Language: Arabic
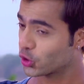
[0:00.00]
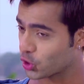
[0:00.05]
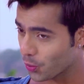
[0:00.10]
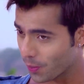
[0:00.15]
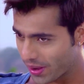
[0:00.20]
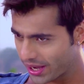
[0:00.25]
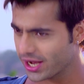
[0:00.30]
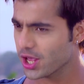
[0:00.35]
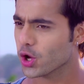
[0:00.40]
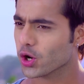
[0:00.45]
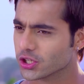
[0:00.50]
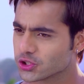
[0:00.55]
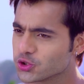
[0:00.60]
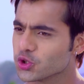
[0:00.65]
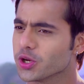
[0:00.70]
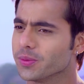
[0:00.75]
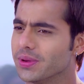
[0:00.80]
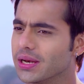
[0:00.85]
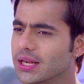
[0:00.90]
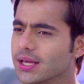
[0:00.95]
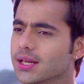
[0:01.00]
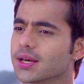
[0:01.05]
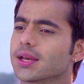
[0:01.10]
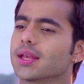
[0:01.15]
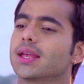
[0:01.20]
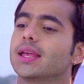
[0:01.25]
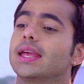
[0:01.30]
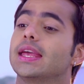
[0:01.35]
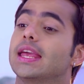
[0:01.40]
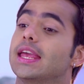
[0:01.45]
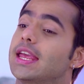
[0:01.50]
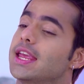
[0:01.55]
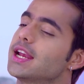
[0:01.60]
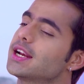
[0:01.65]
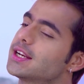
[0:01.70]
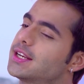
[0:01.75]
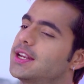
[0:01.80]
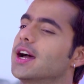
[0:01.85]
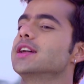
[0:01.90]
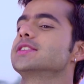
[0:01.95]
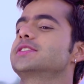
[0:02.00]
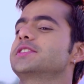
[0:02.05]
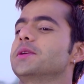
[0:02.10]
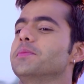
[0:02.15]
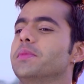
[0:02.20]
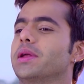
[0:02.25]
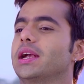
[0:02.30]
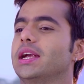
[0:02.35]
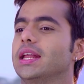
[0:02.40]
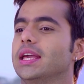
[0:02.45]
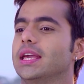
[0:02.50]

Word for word: أنا وآجو حضرنا رقصة كتير حلوة